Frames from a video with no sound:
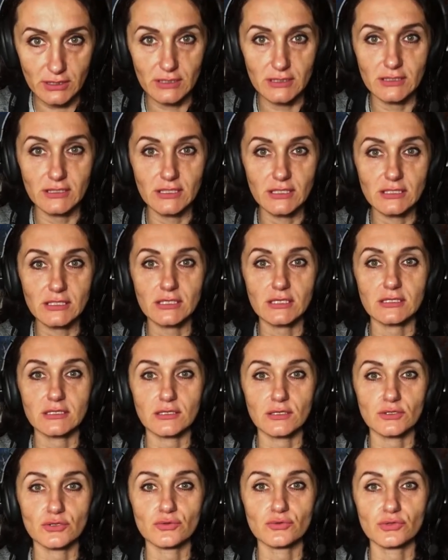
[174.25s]
И здесь я
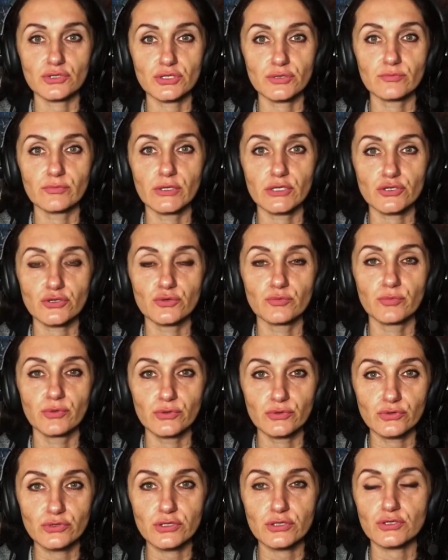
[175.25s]
скажу очень большой
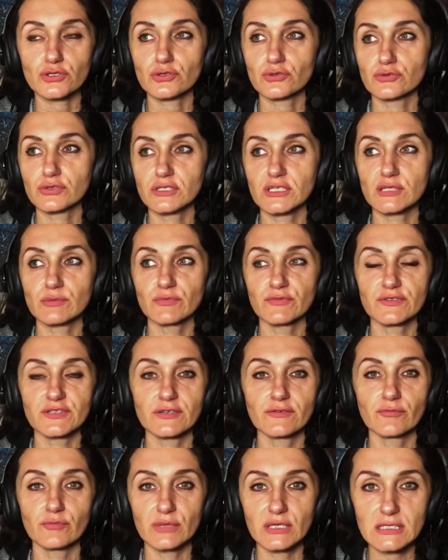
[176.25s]
плюс, что здесь мы
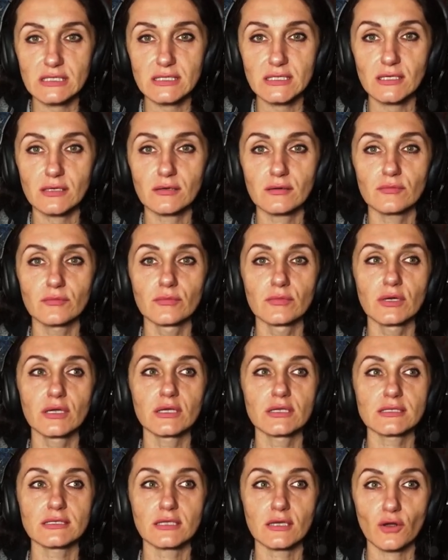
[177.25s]
все вместе,
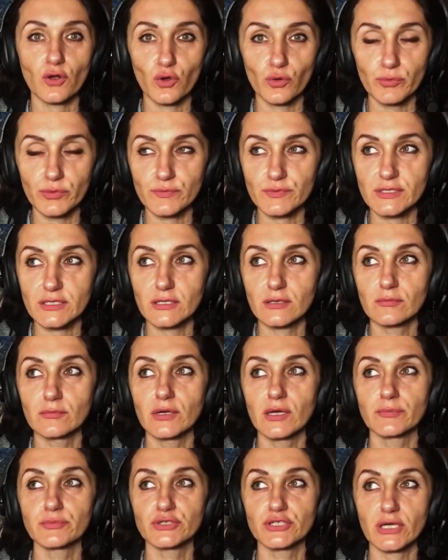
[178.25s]
мы знакомимся,
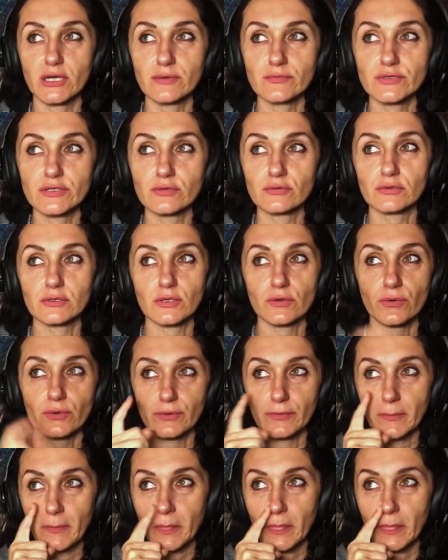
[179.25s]
мы общаемся, ну, такой